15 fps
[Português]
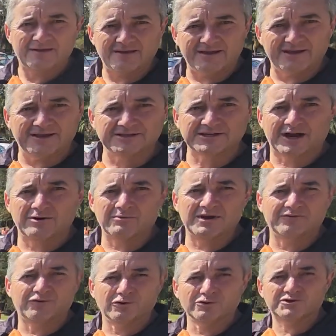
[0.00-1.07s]
É, já
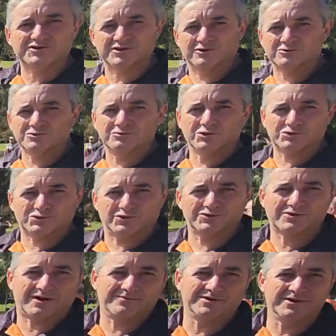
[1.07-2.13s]
uma evolução do motor
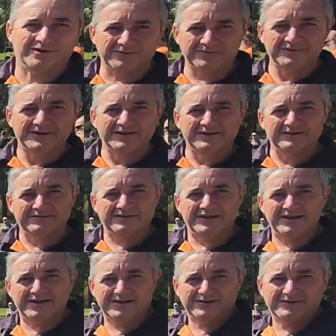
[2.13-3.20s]
do caminhão,
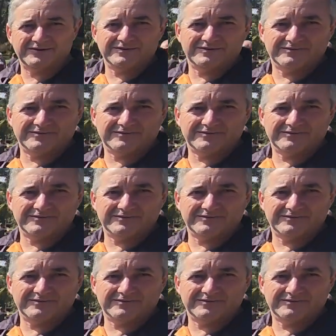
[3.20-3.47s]
né?